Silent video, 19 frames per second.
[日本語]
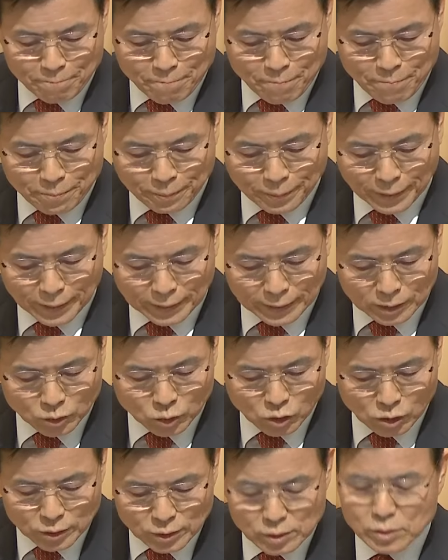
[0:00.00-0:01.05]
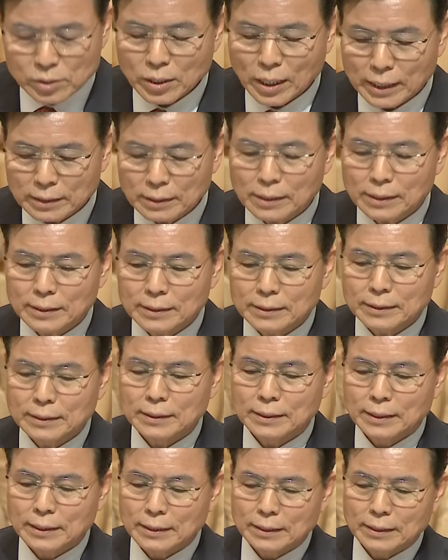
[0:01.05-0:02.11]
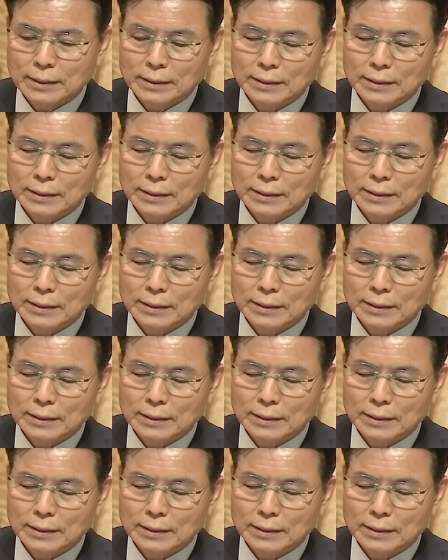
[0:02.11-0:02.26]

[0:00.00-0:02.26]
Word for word: 考は心という岩に